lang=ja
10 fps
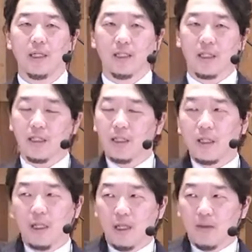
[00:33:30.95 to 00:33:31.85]
しか
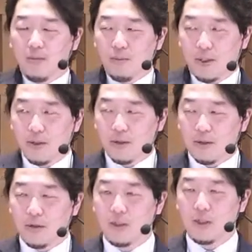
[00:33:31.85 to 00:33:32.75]
し文脈
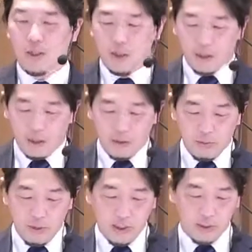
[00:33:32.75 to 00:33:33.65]
そして全体を
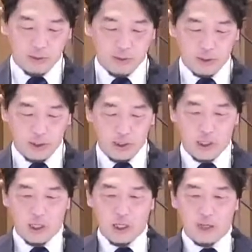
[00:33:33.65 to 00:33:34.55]
見ていく時
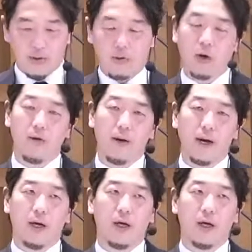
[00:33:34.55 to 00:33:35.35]
にこれは